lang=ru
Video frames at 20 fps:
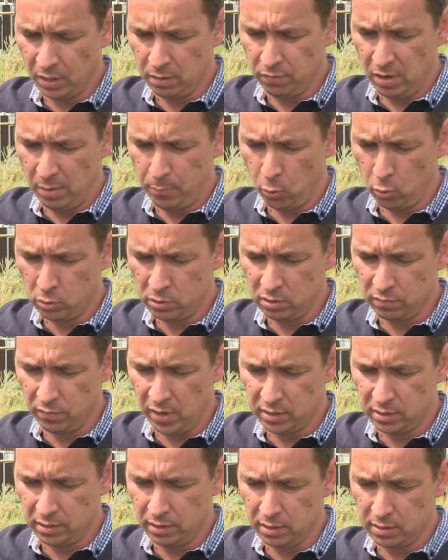вопрос,
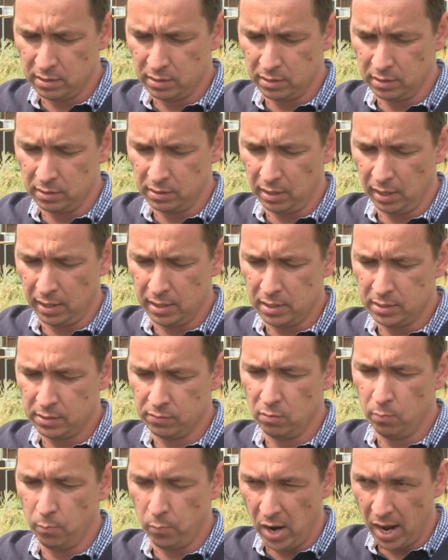связанный со
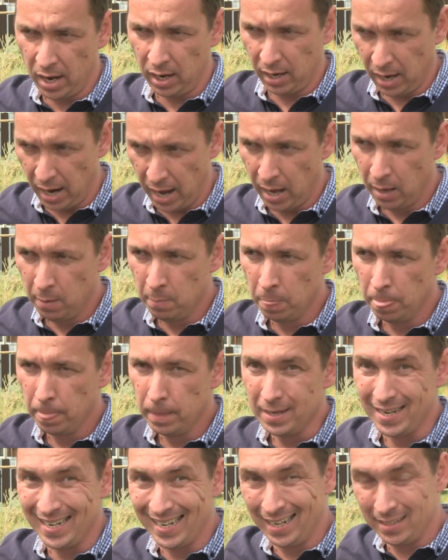строительством парка.
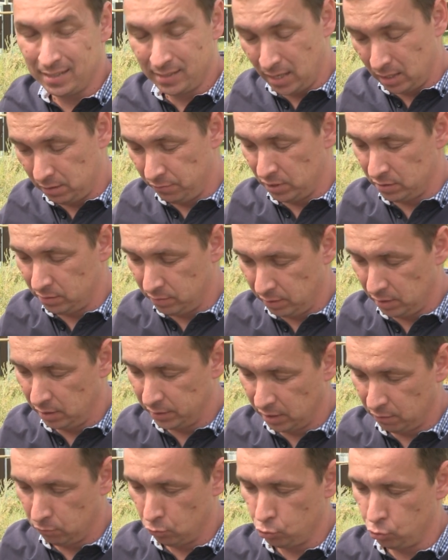И, для, соответственно,
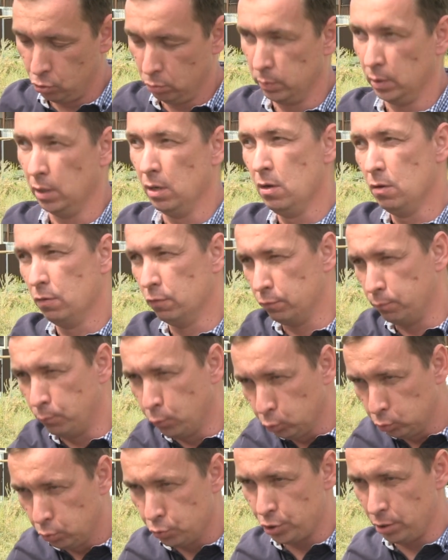для того, чтобы в
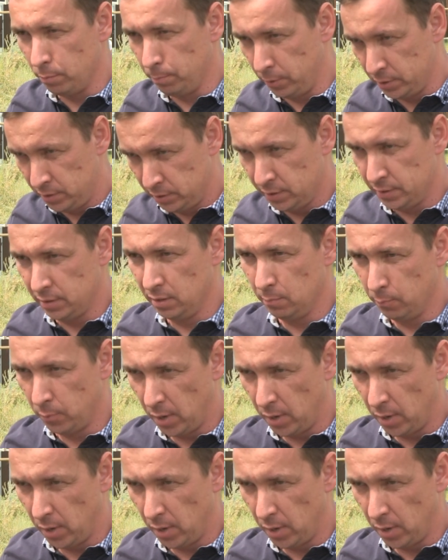будущем посетителям